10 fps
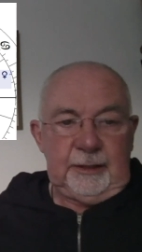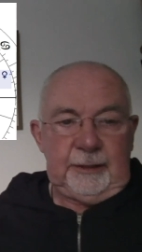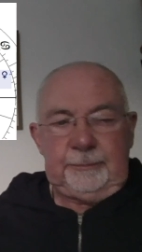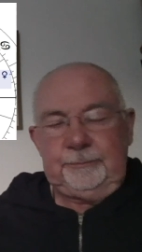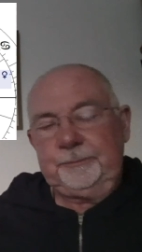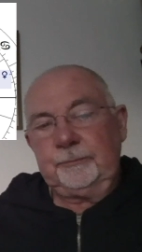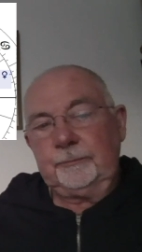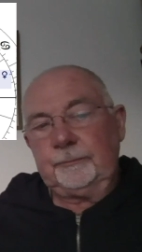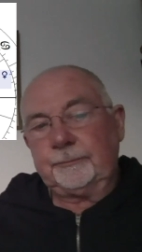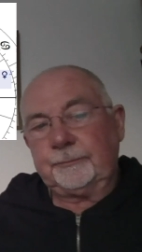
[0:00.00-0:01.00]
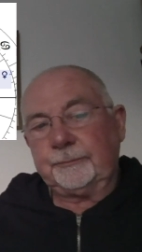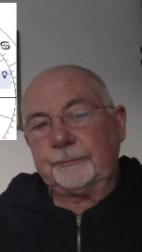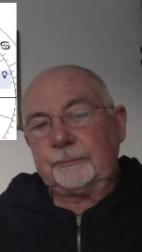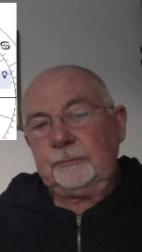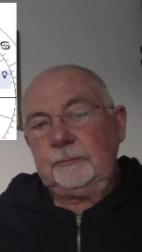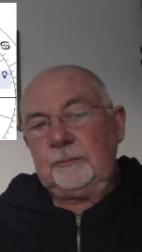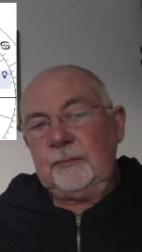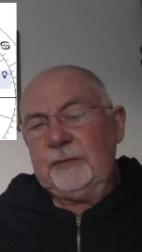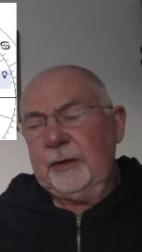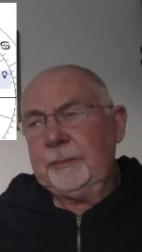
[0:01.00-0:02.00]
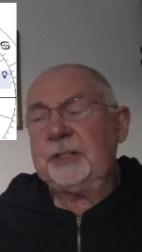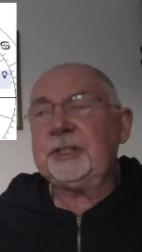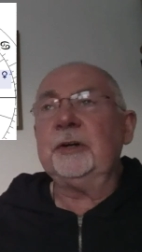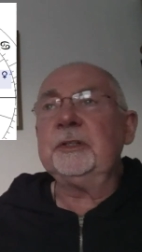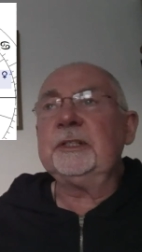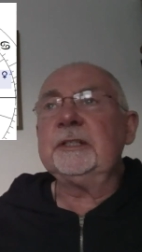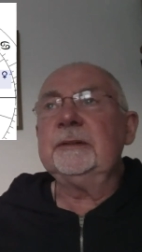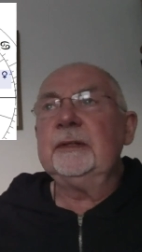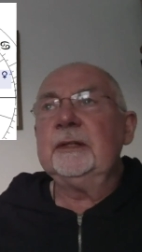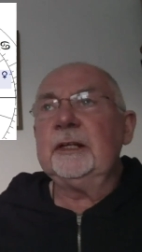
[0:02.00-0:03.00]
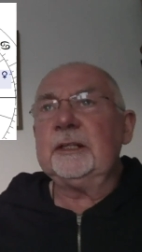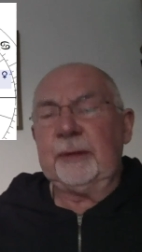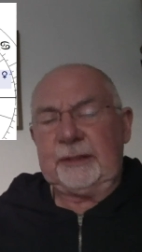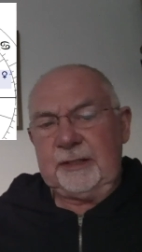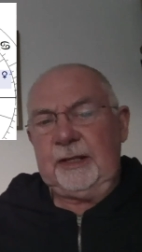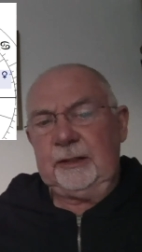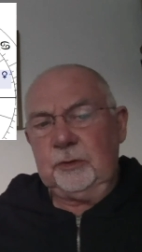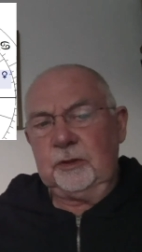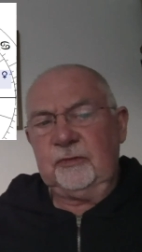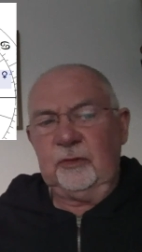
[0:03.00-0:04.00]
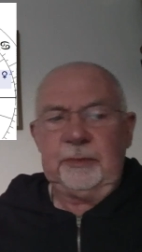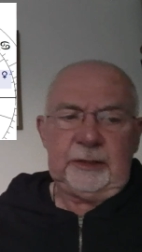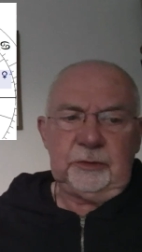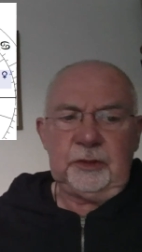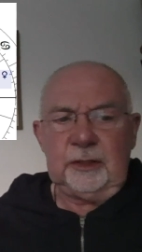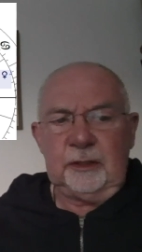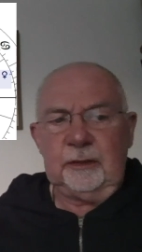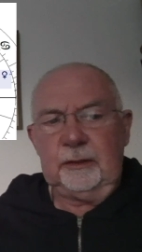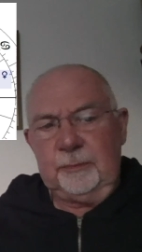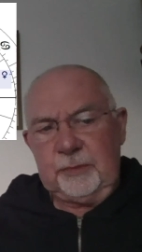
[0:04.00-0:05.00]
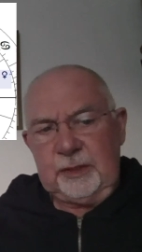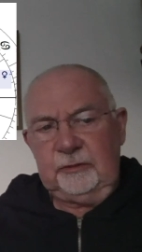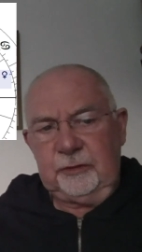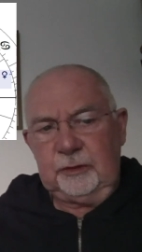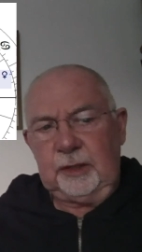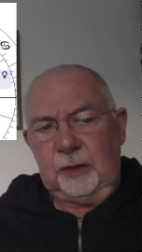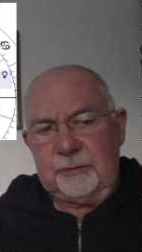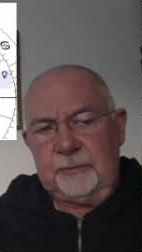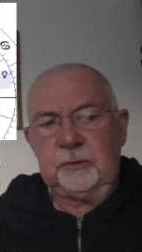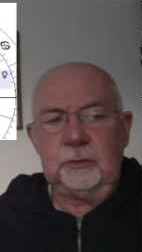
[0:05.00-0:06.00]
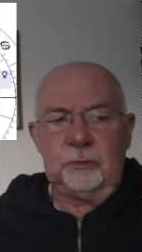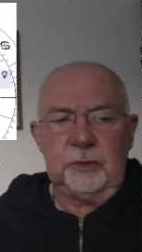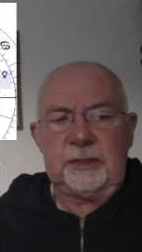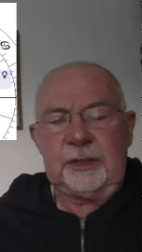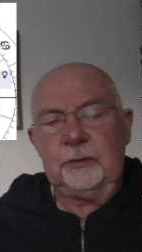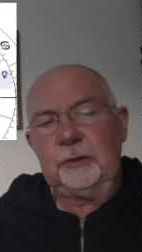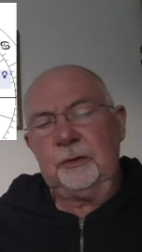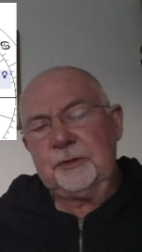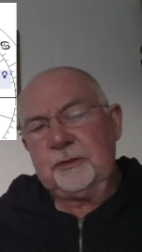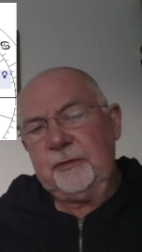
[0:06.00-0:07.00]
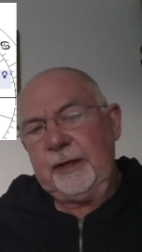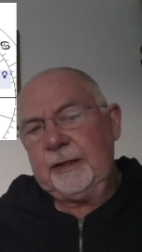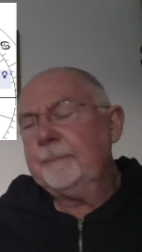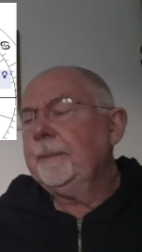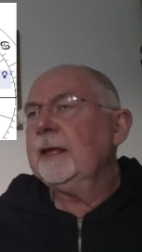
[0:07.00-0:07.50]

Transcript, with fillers: Ähm, wenn man schaut, ich mache das hier in Kurzform mal durch äh, im Sinne von Auswirkung, Ursache und Lösungsweg.